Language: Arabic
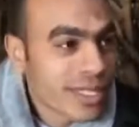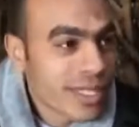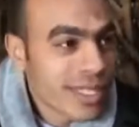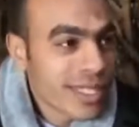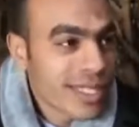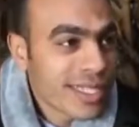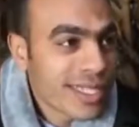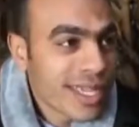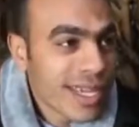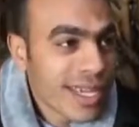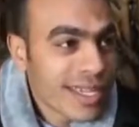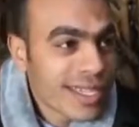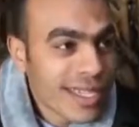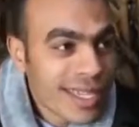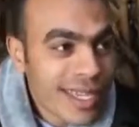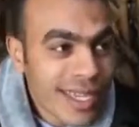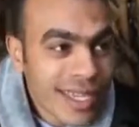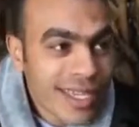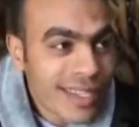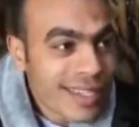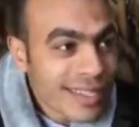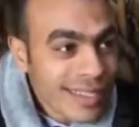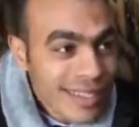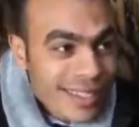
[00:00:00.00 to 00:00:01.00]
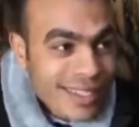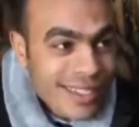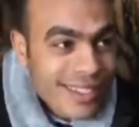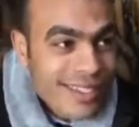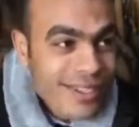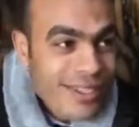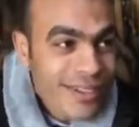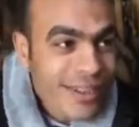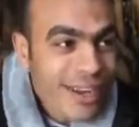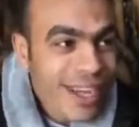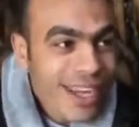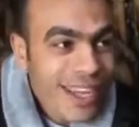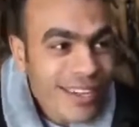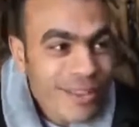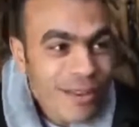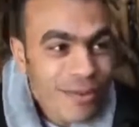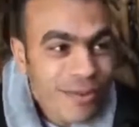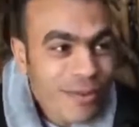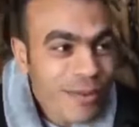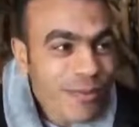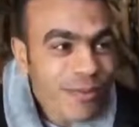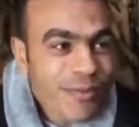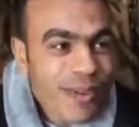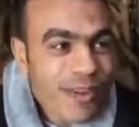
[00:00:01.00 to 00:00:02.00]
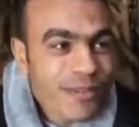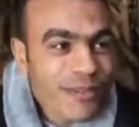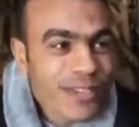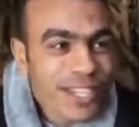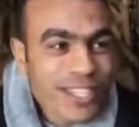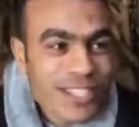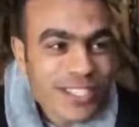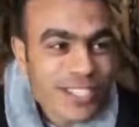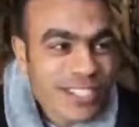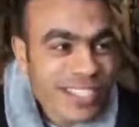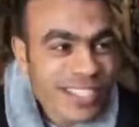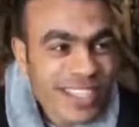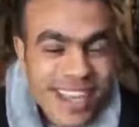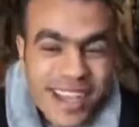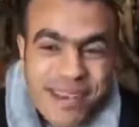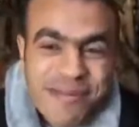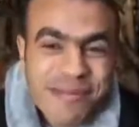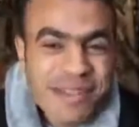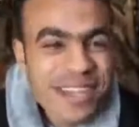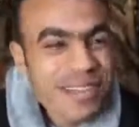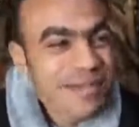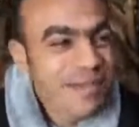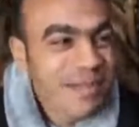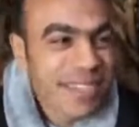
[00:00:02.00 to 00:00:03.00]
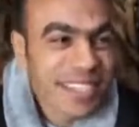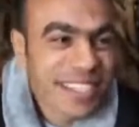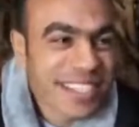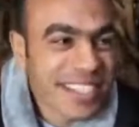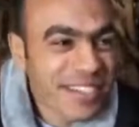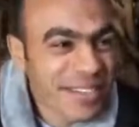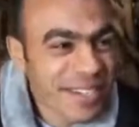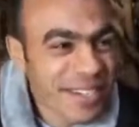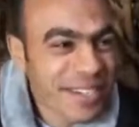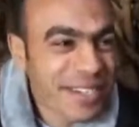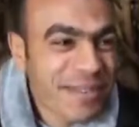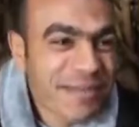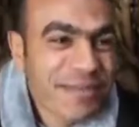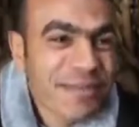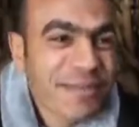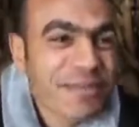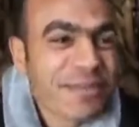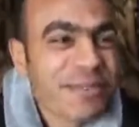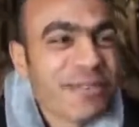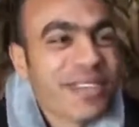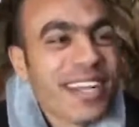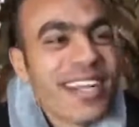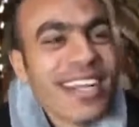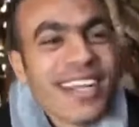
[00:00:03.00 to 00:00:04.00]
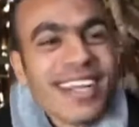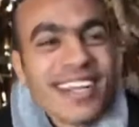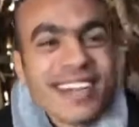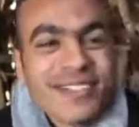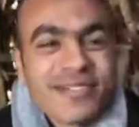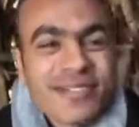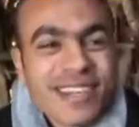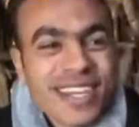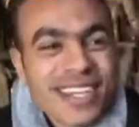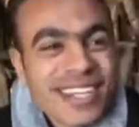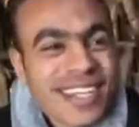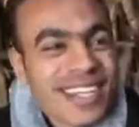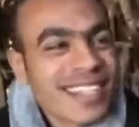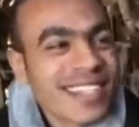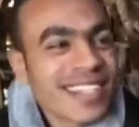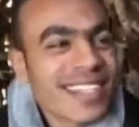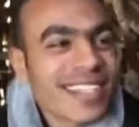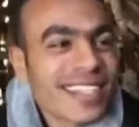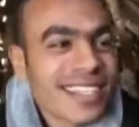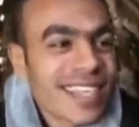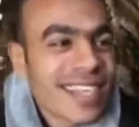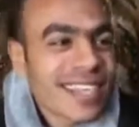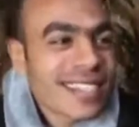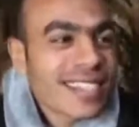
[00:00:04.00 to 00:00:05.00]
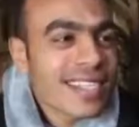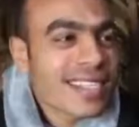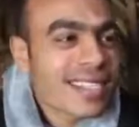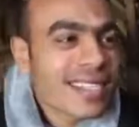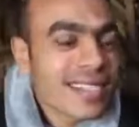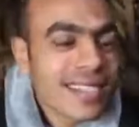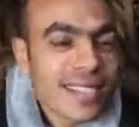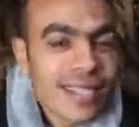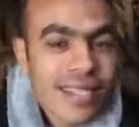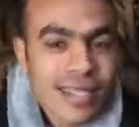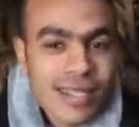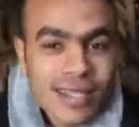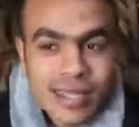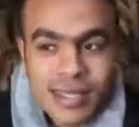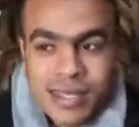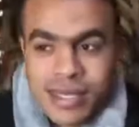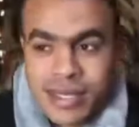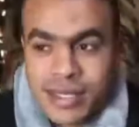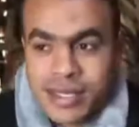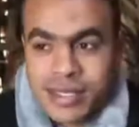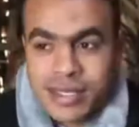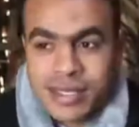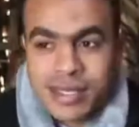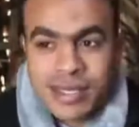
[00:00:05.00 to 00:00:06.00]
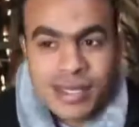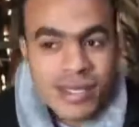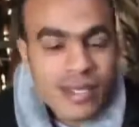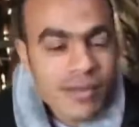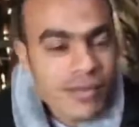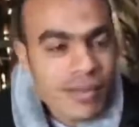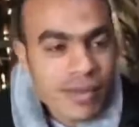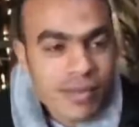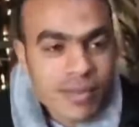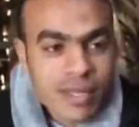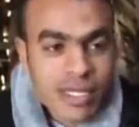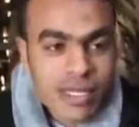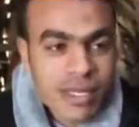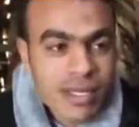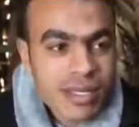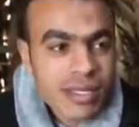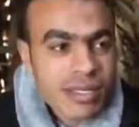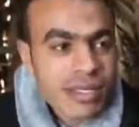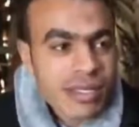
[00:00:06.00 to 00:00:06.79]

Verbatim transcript: يعني على الهبوب يعني على الهبوب هبابه يعني زي ما بيقولوا احنا بنقول آه،, آه. فهي ديت اساس السقيه في البصل